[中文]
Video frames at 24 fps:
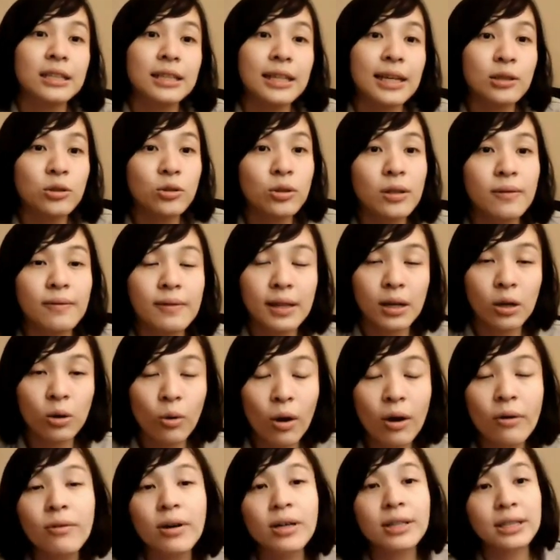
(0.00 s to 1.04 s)
那这里面的
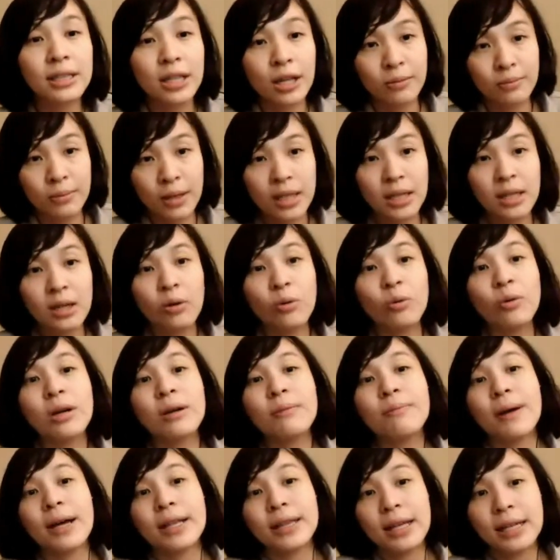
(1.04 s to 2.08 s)
官网上面也
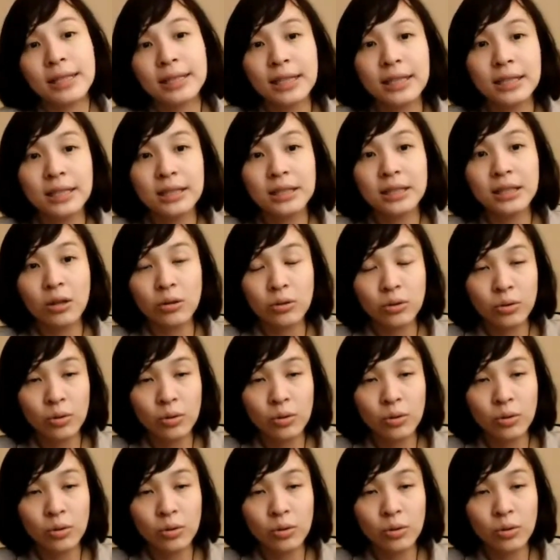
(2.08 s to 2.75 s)
会把大家的小